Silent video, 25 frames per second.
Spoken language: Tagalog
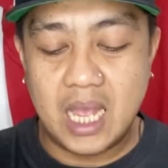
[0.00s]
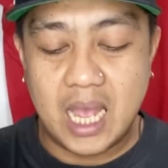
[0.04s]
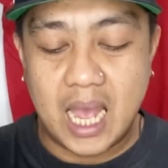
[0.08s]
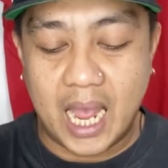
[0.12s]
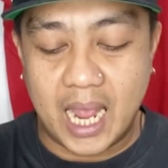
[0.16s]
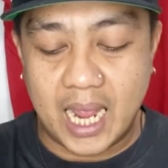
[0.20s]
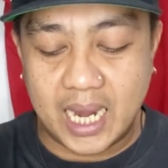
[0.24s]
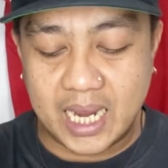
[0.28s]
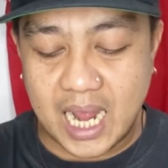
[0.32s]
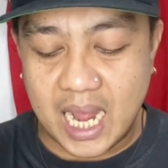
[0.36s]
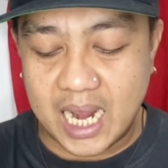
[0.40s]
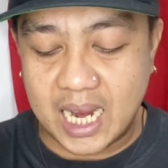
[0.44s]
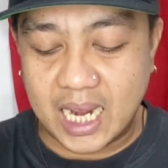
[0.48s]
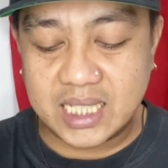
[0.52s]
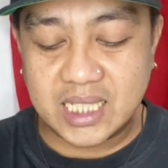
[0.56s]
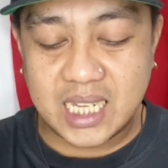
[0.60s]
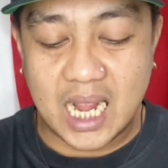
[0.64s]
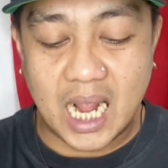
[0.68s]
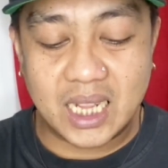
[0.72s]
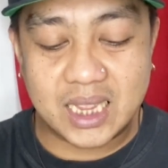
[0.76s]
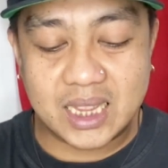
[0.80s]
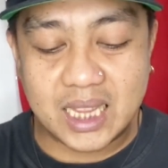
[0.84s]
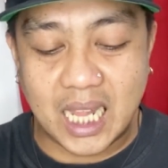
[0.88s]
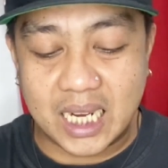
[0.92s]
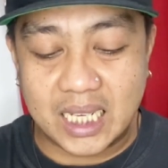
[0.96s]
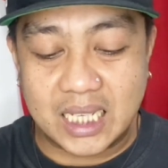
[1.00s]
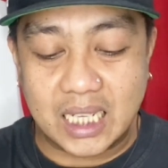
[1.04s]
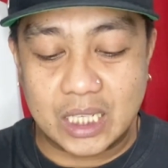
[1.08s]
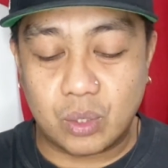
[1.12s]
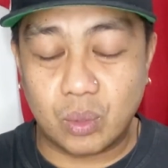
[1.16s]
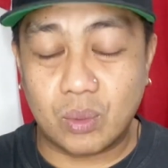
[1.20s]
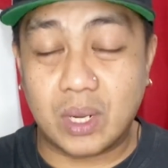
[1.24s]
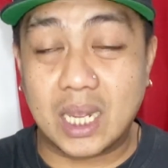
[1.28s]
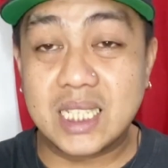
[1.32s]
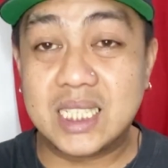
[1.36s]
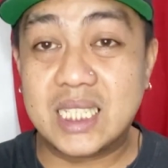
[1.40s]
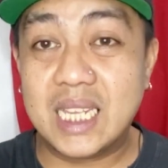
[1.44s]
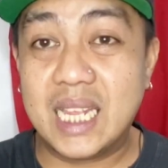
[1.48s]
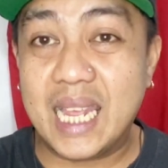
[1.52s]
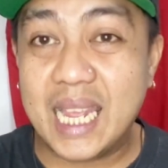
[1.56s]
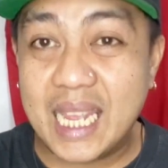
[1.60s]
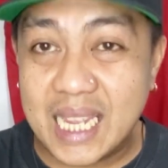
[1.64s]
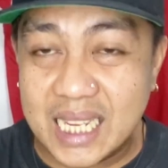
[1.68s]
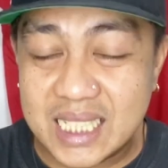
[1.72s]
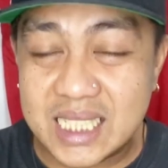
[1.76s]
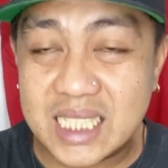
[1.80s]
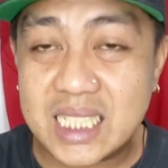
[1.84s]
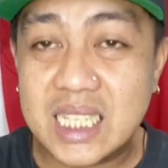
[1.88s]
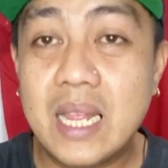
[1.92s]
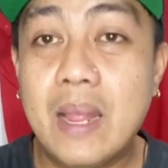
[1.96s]
Ayan nga guys, ang tag nito guys
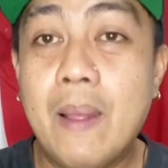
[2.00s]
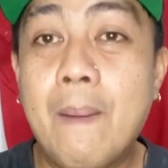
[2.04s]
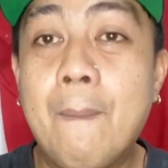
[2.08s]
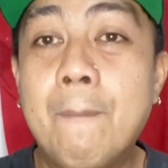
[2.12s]
is